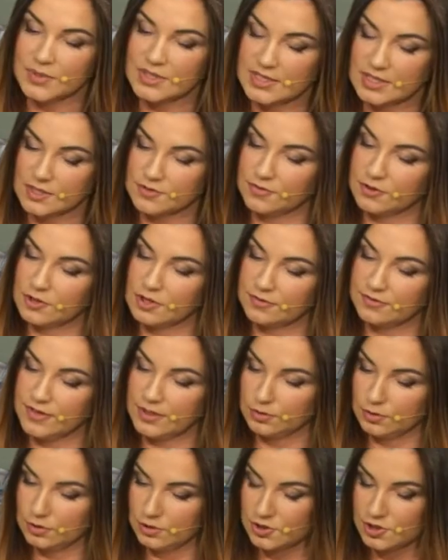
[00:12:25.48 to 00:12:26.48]
pisać w
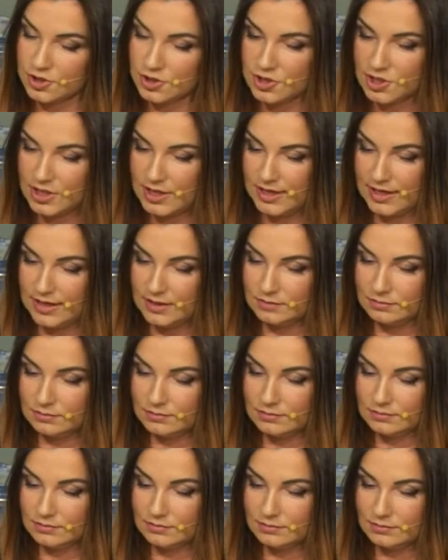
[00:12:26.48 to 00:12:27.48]
oderwaniu od życia
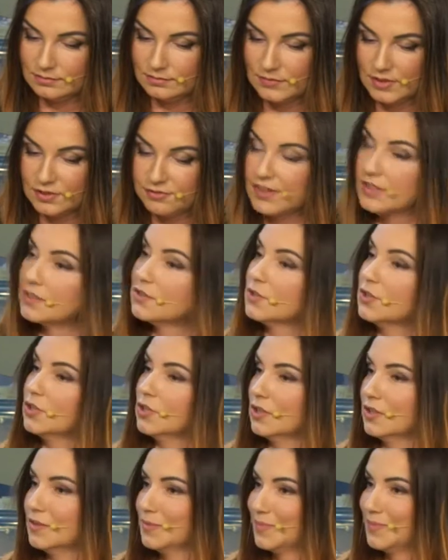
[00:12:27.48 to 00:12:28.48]
dwa
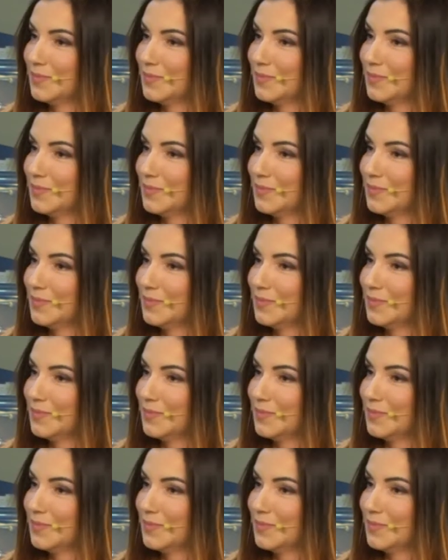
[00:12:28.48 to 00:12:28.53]
dni.